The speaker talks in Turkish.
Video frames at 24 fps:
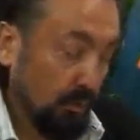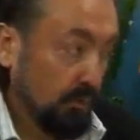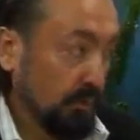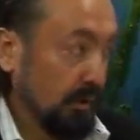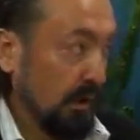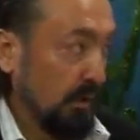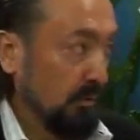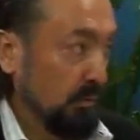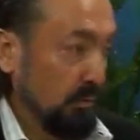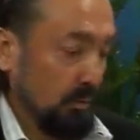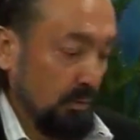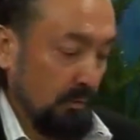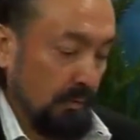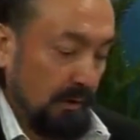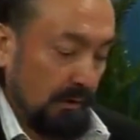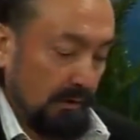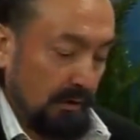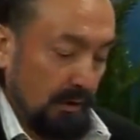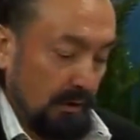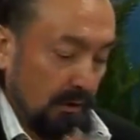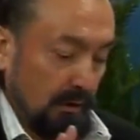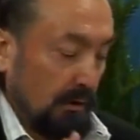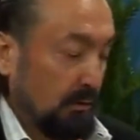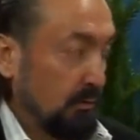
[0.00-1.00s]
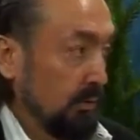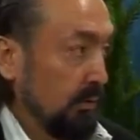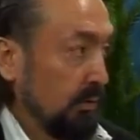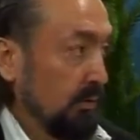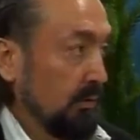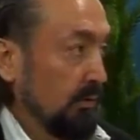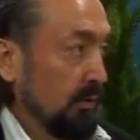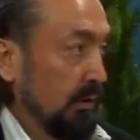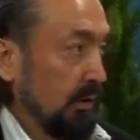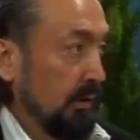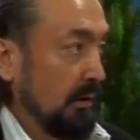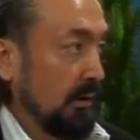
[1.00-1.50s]
Muhkem hükümak
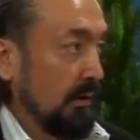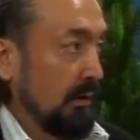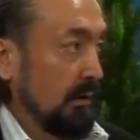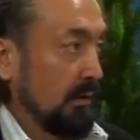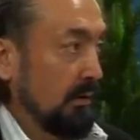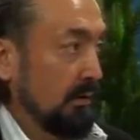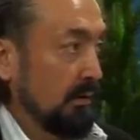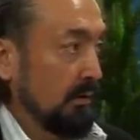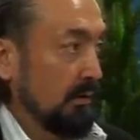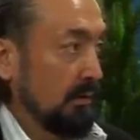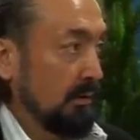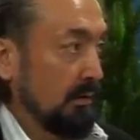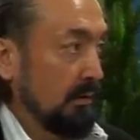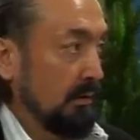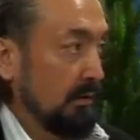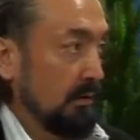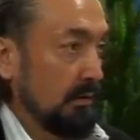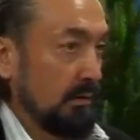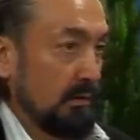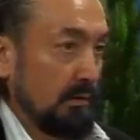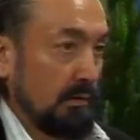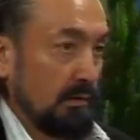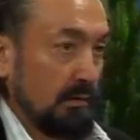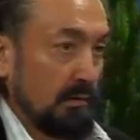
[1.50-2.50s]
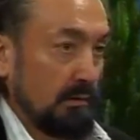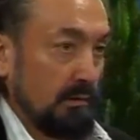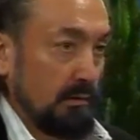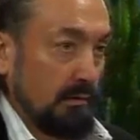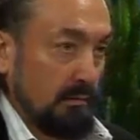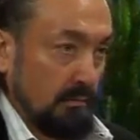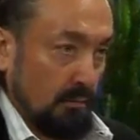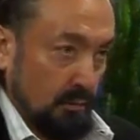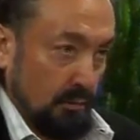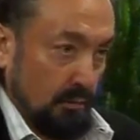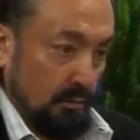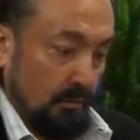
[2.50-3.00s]
dikkatli olun diyor Allah.
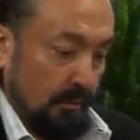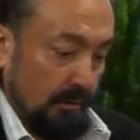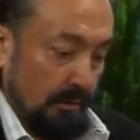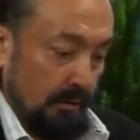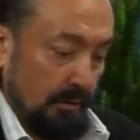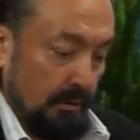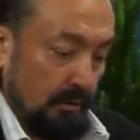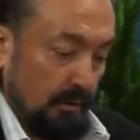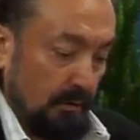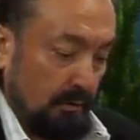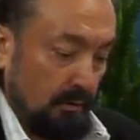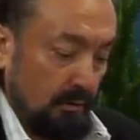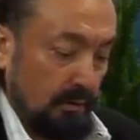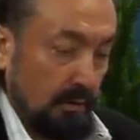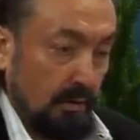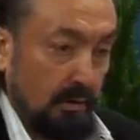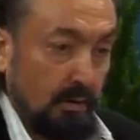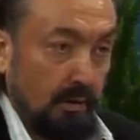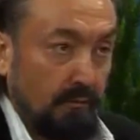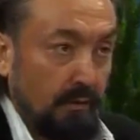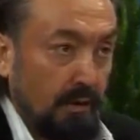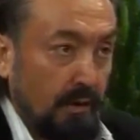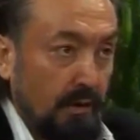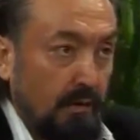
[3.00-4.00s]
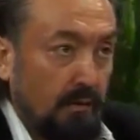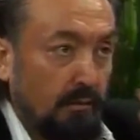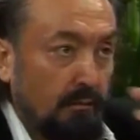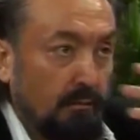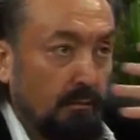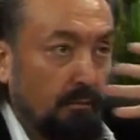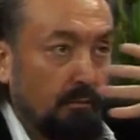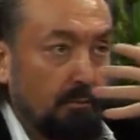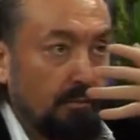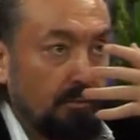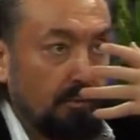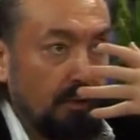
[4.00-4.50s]
İnşallah. Müslüman dikkatli olacak.
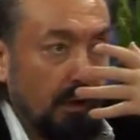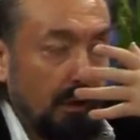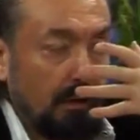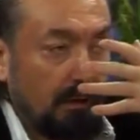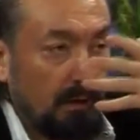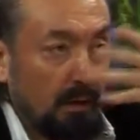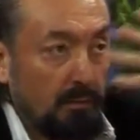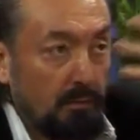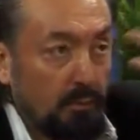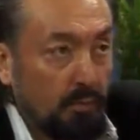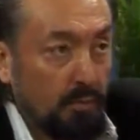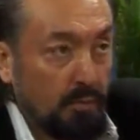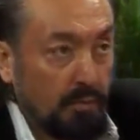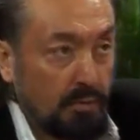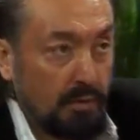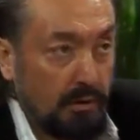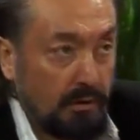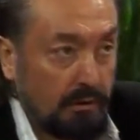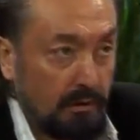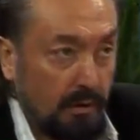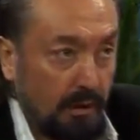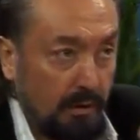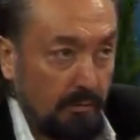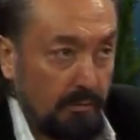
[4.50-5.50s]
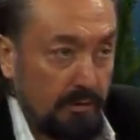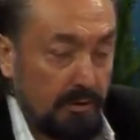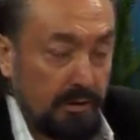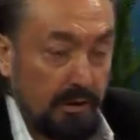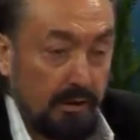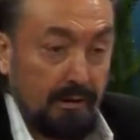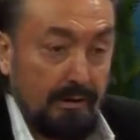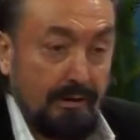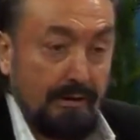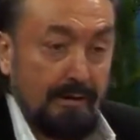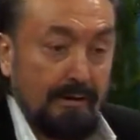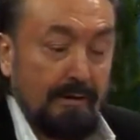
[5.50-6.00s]
Kafa şeytanın büyüsüne
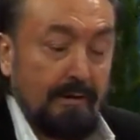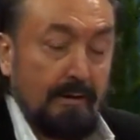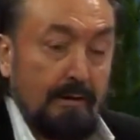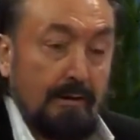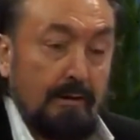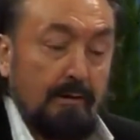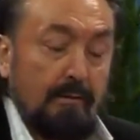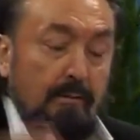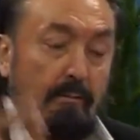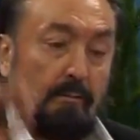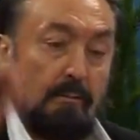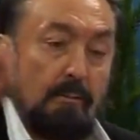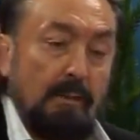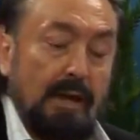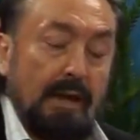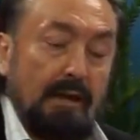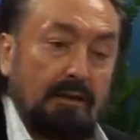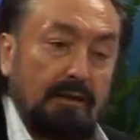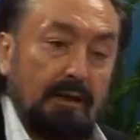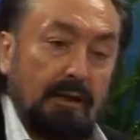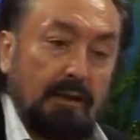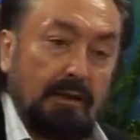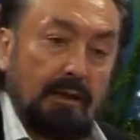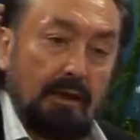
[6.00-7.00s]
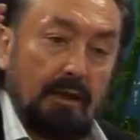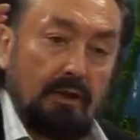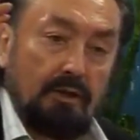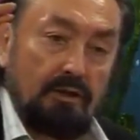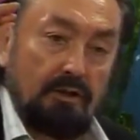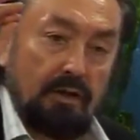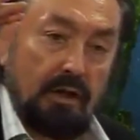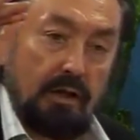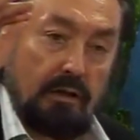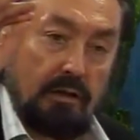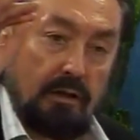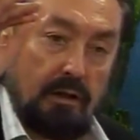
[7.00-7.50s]
dağılmayacak. Mehdi'ye
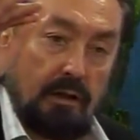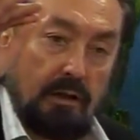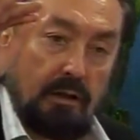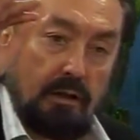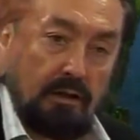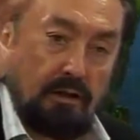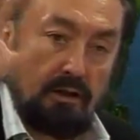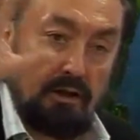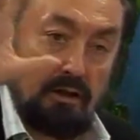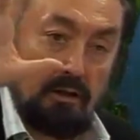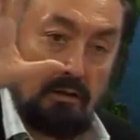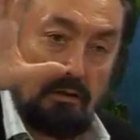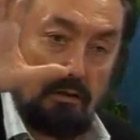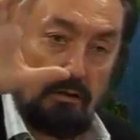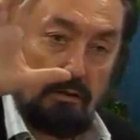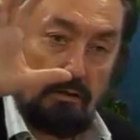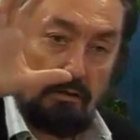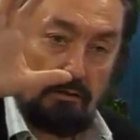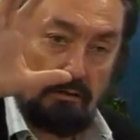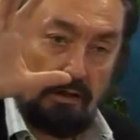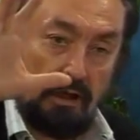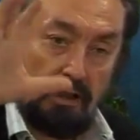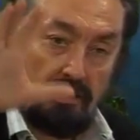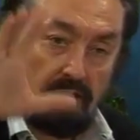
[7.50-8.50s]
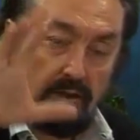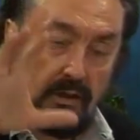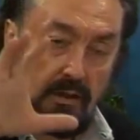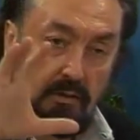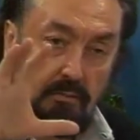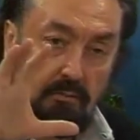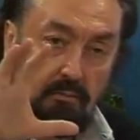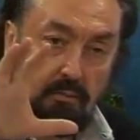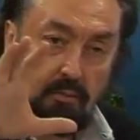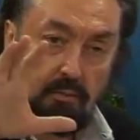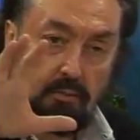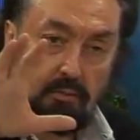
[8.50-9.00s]
de şey, e, e,
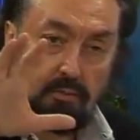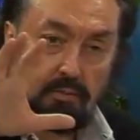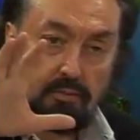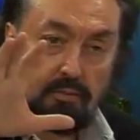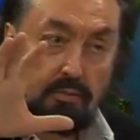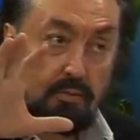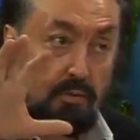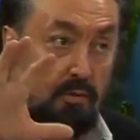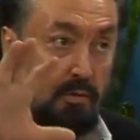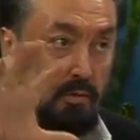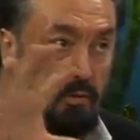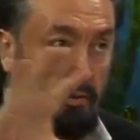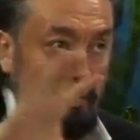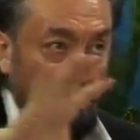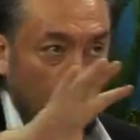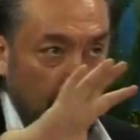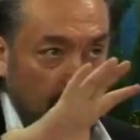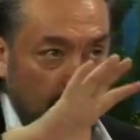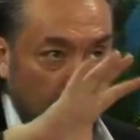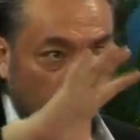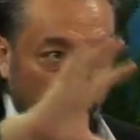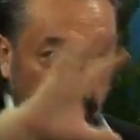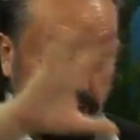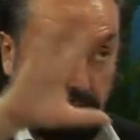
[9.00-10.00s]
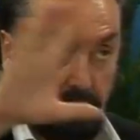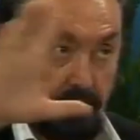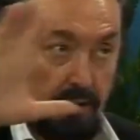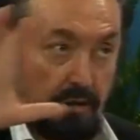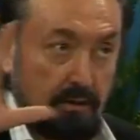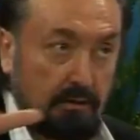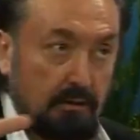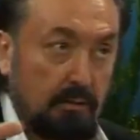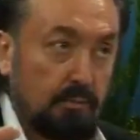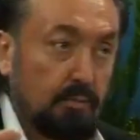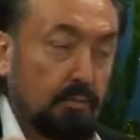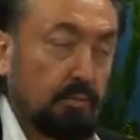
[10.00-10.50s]
Deccal'in büyüsü
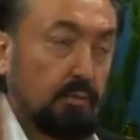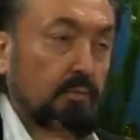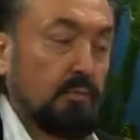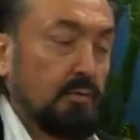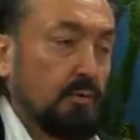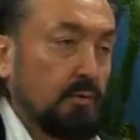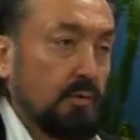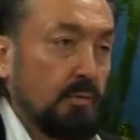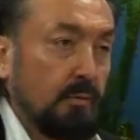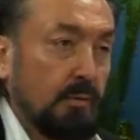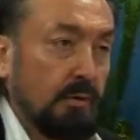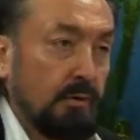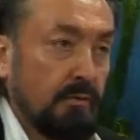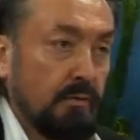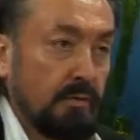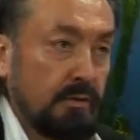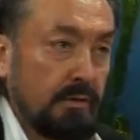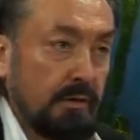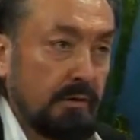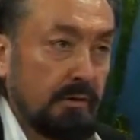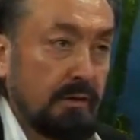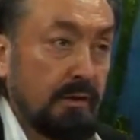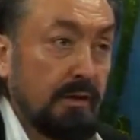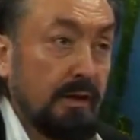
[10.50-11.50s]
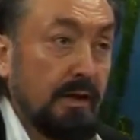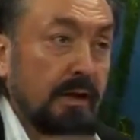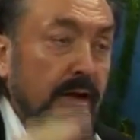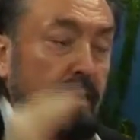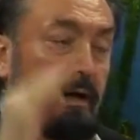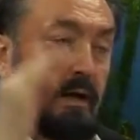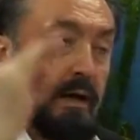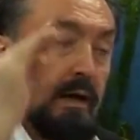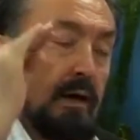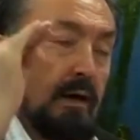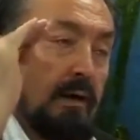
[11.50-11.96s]
vuracaktır. Bütün Müslümanlar vuracaktır.